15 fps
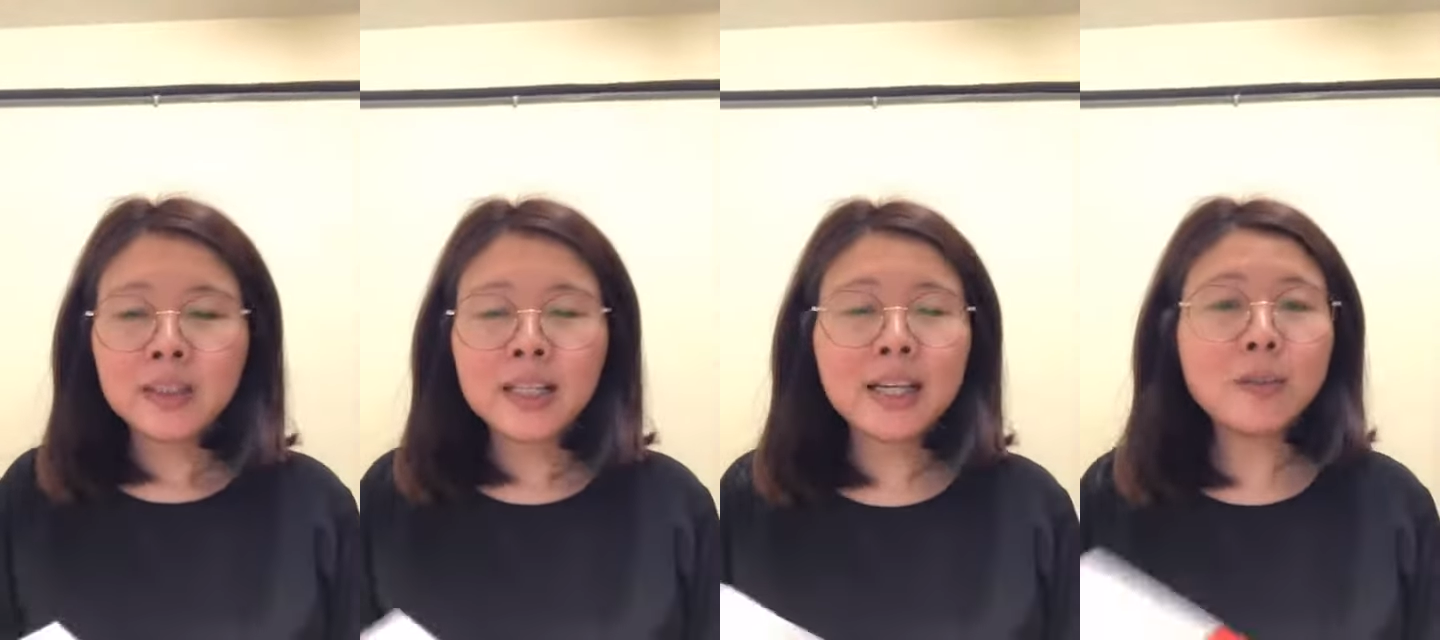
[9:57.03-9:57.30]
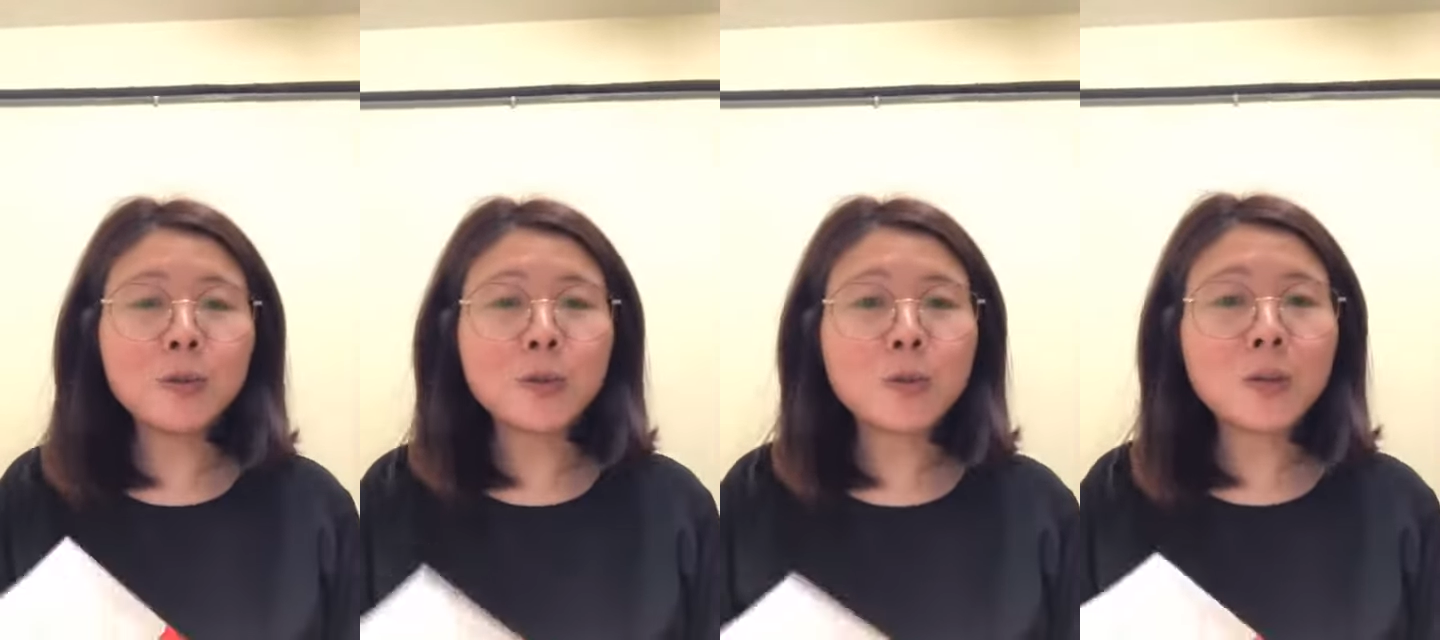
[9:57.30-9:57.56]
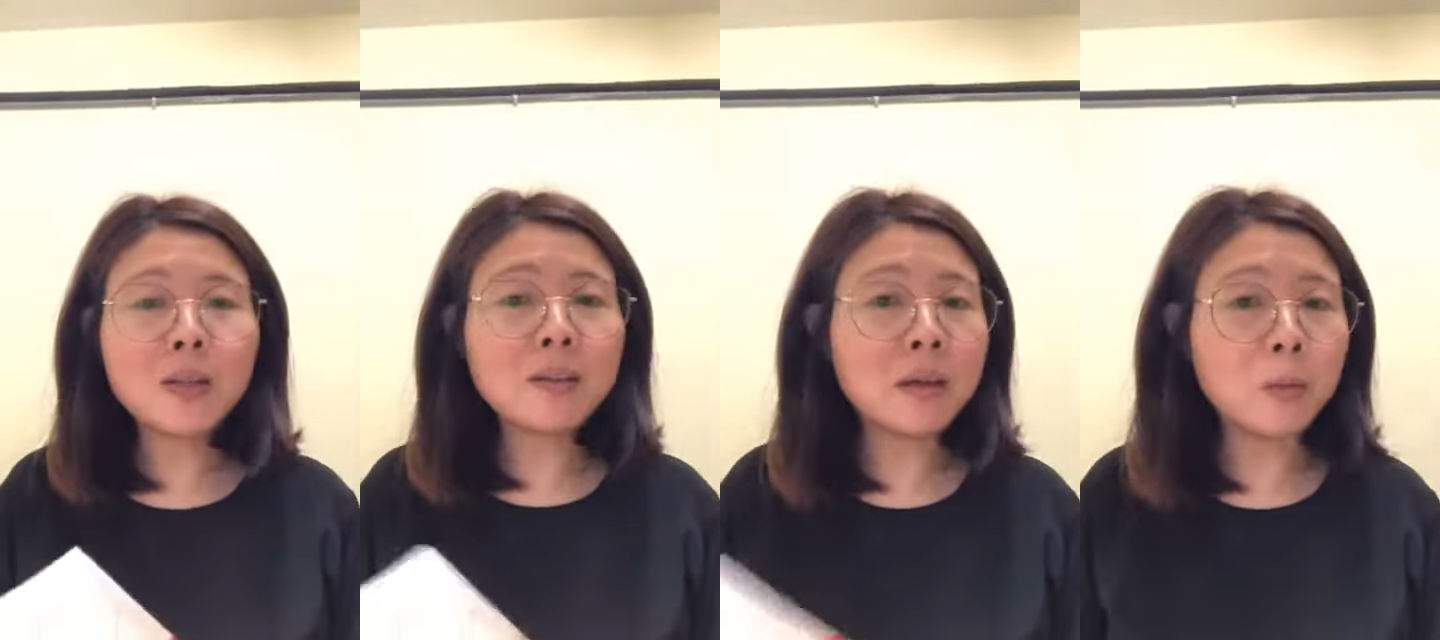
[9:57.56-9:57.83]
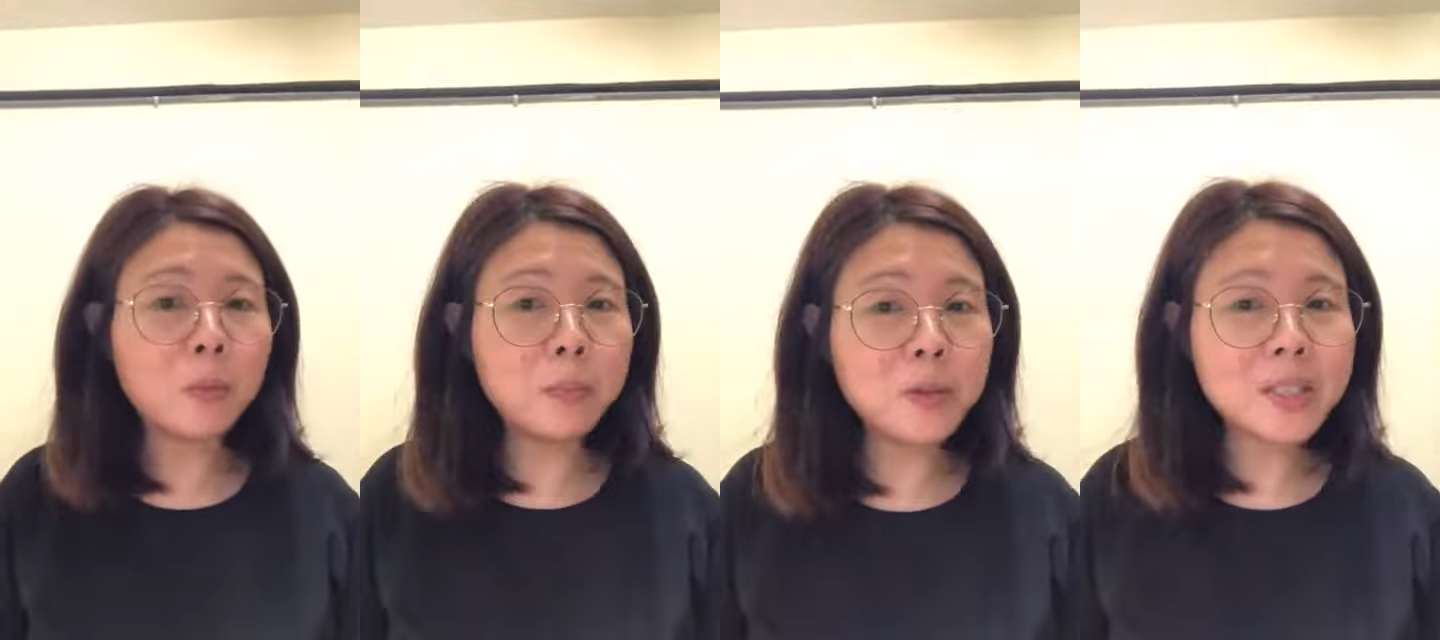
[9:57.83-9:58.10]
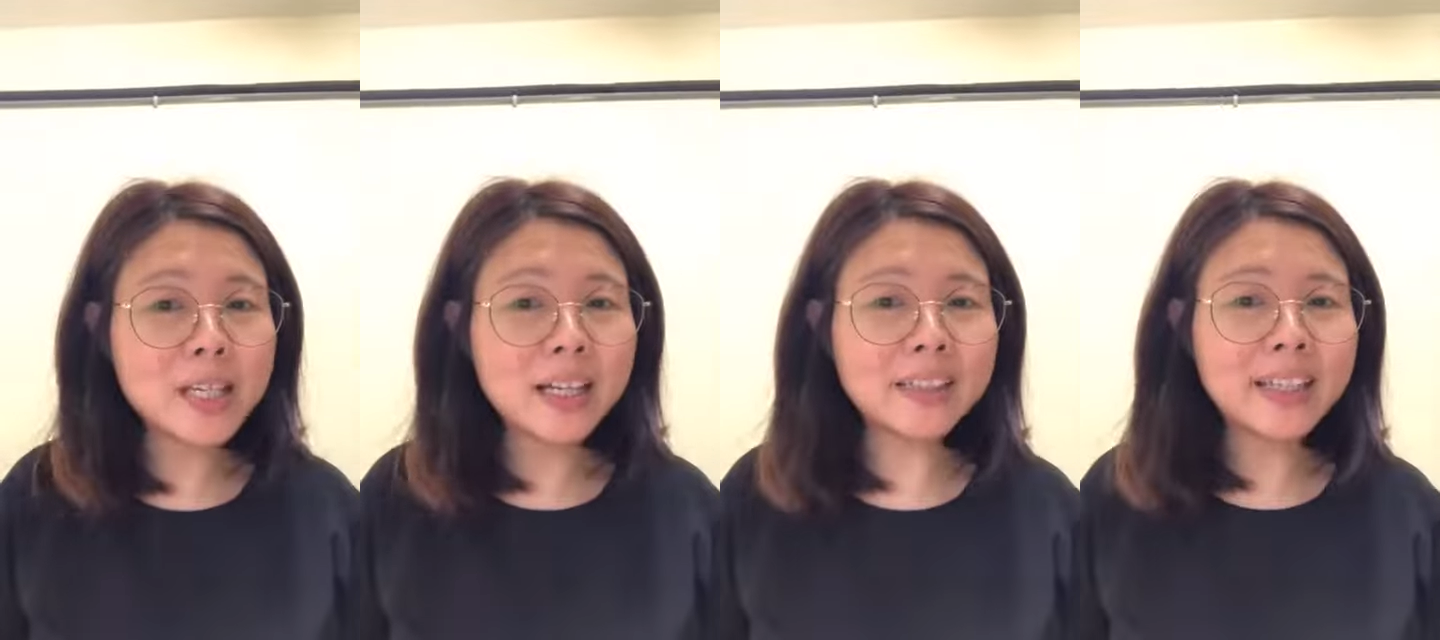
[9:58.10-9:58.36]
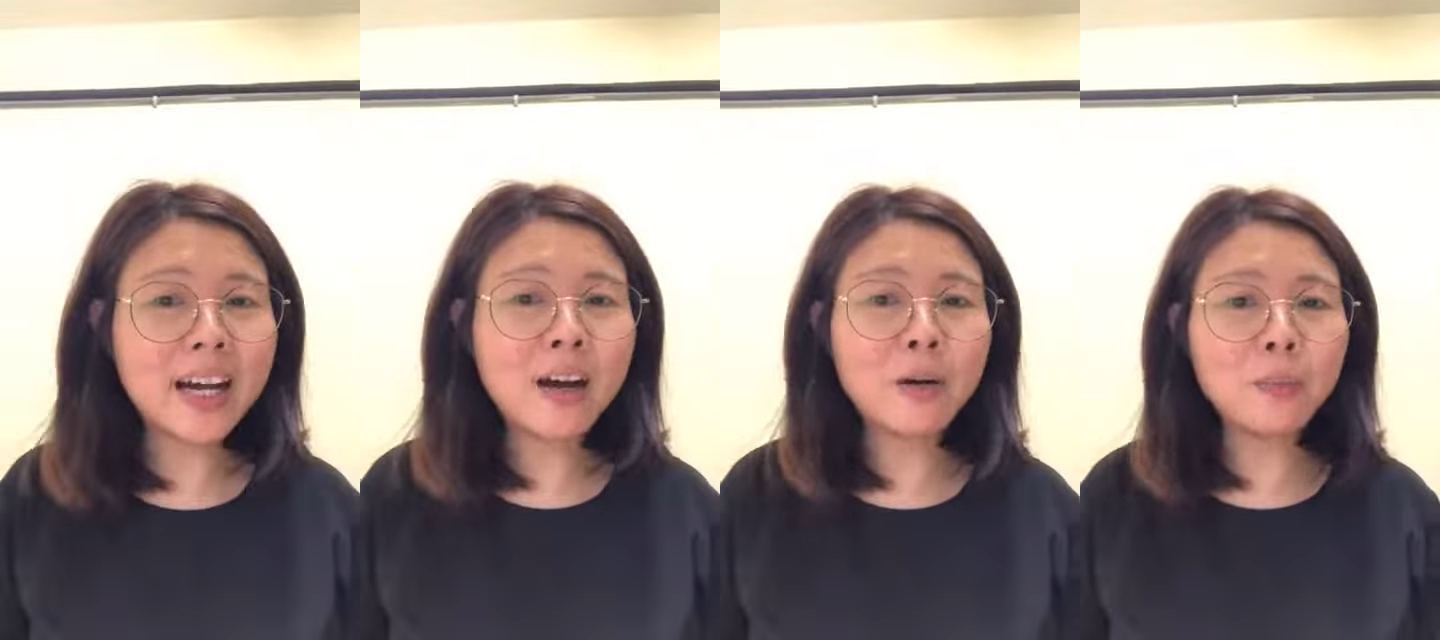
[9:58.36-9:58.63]
刚才我说了，我没有
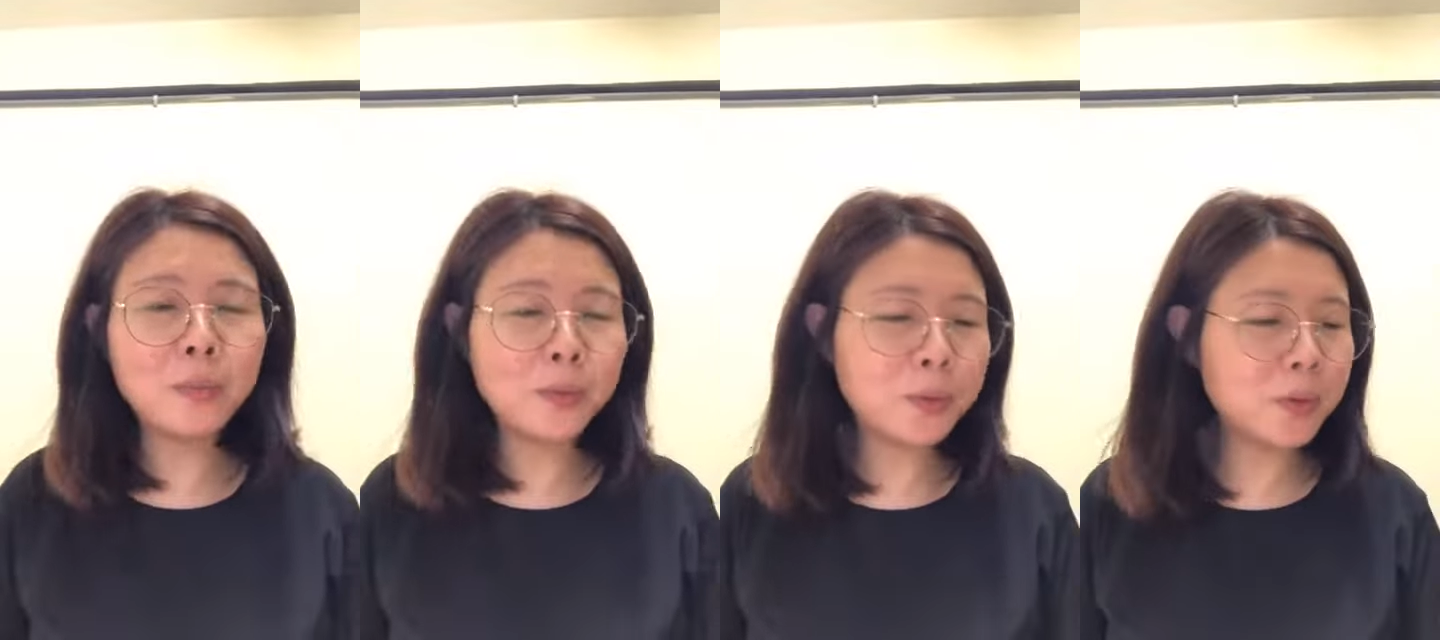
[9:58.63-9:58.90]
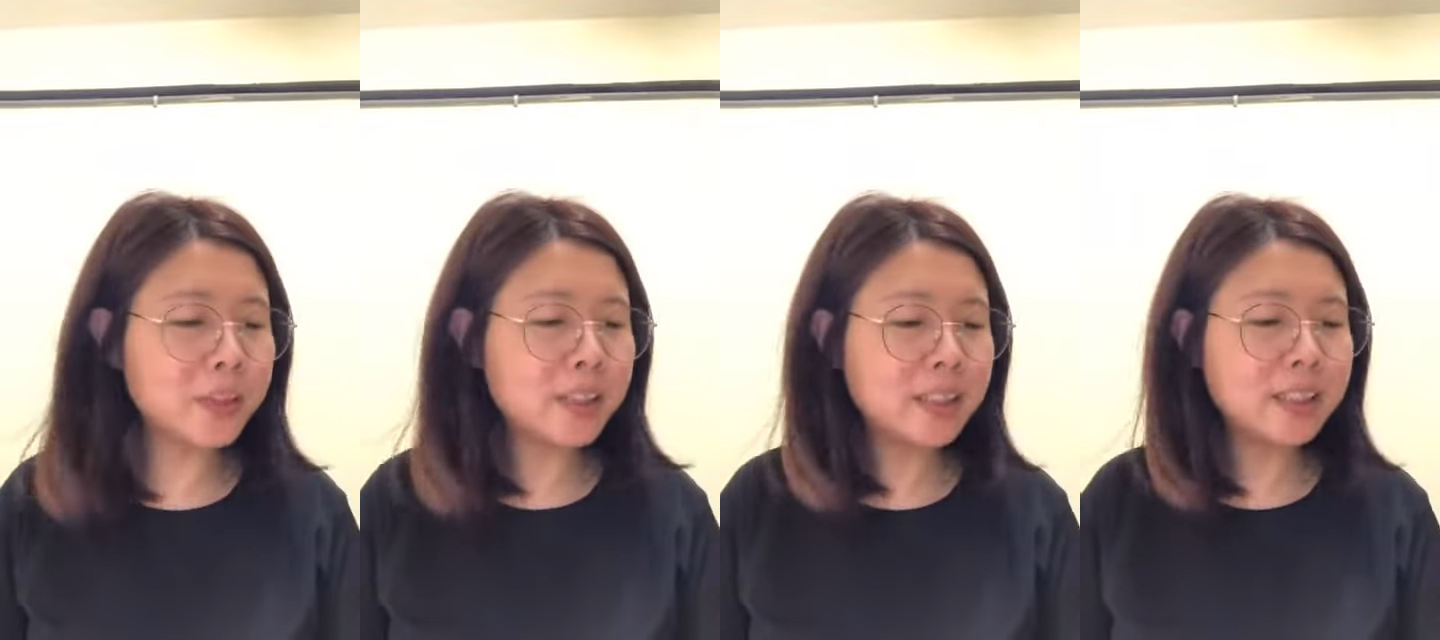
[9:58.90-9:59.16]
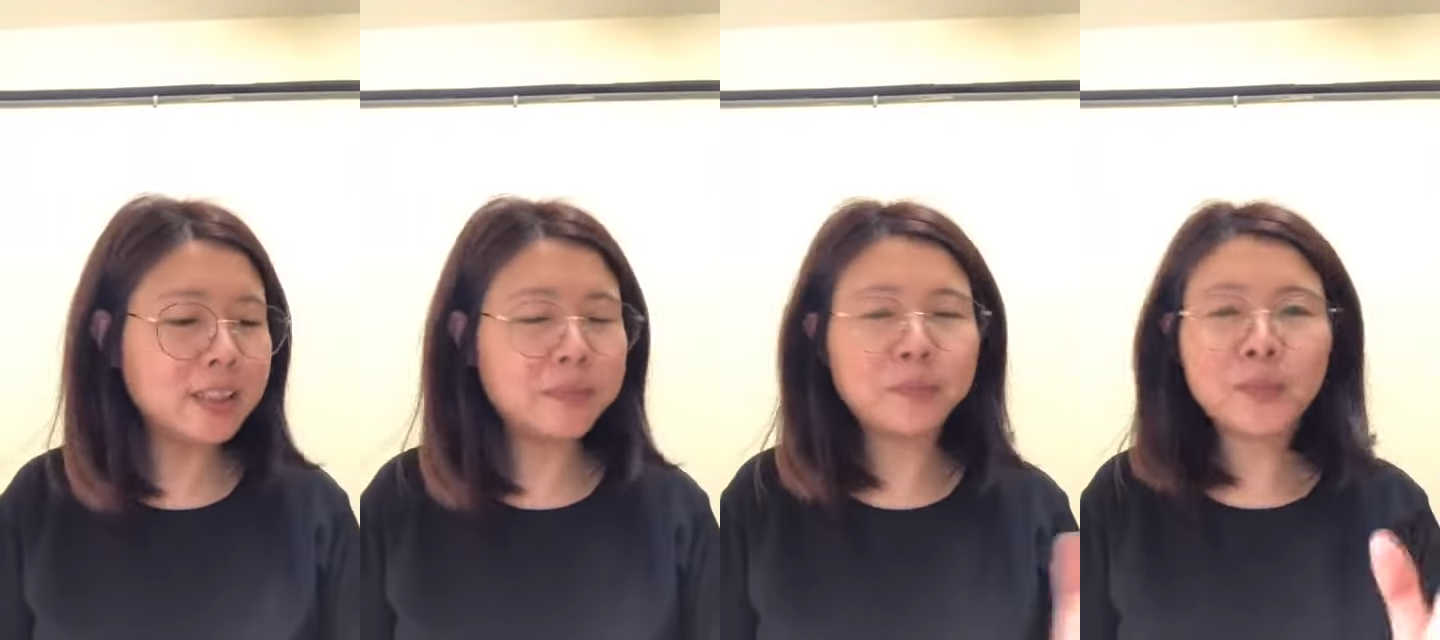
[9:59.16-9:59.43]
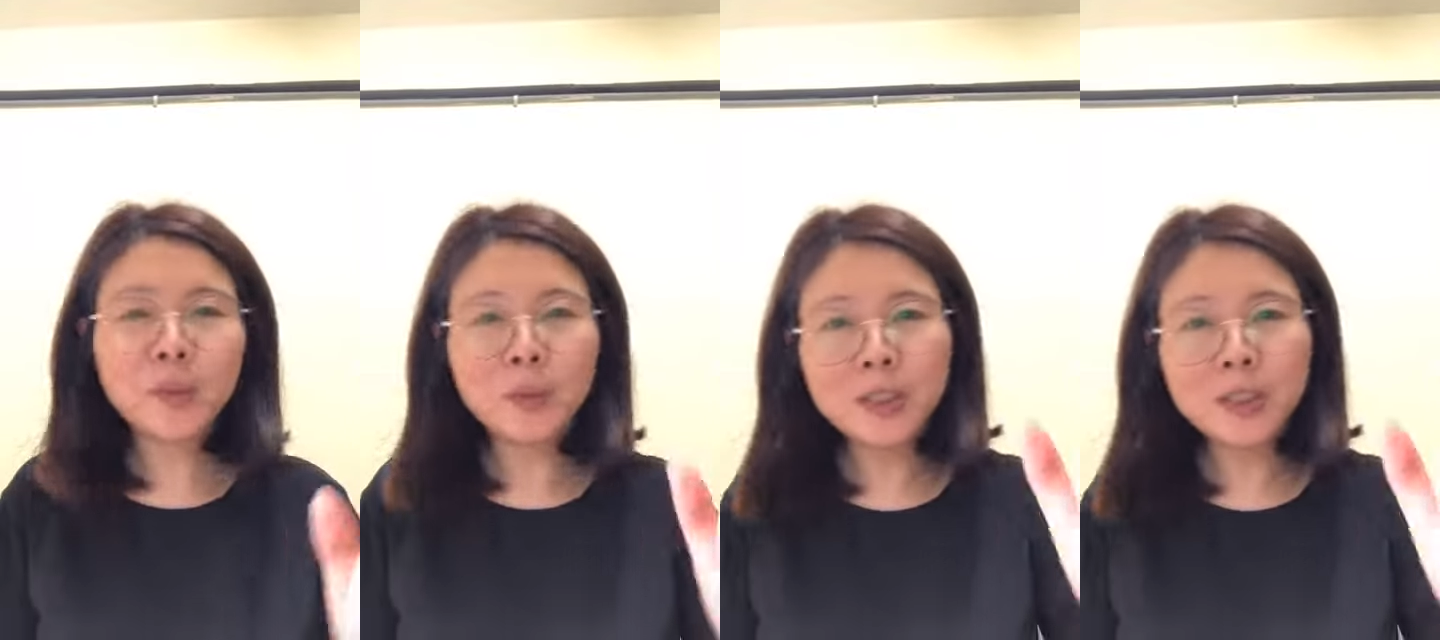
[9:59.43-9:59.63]
三高，不过呢，